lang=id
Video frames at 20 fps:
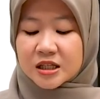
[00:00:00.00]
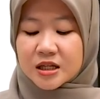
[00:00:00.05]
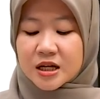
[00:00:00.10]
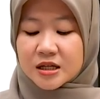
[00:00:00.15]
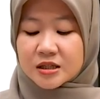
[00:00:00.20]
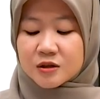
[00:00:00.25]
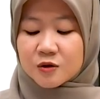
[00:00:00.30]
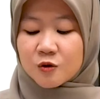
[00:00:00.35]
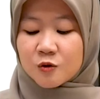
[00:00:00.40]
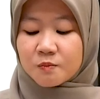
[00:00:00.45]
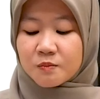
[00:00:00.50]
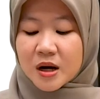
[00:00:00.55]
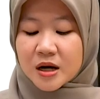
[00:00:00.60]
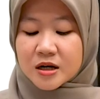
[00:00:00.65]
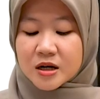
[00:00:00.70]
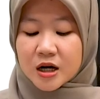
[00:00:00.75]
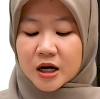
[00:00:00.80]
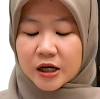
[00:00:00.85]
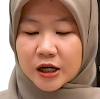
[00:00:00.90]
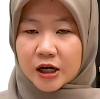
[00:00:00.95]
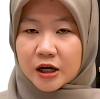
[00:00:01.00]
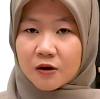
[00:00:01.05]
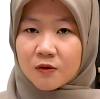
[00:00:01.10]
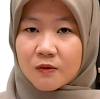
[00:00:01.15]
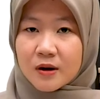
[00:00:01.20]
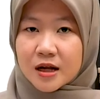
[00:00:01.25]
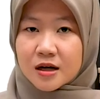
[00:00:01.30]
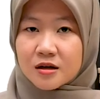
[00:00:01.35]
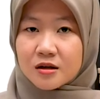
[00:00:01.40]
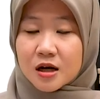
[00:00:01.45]
tidak serupa dengan
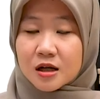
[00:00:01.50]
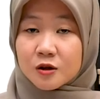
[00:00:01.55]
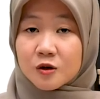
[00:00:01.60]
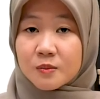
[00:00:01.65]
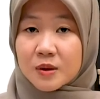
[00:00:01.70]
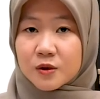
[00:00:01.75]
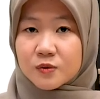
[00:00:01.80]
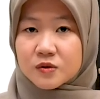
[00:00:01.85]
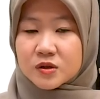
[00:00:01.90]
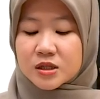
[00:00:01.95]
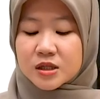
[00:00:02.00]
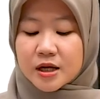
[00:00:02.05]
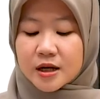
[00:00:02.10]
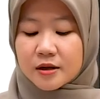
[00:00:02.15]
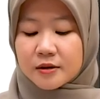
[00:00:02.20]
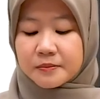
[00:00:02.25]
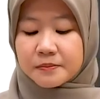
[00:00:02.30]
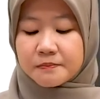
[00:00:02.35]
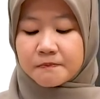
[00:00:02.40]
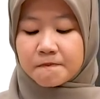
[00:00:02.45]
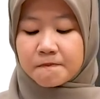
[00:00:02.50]
hewan atau manusia.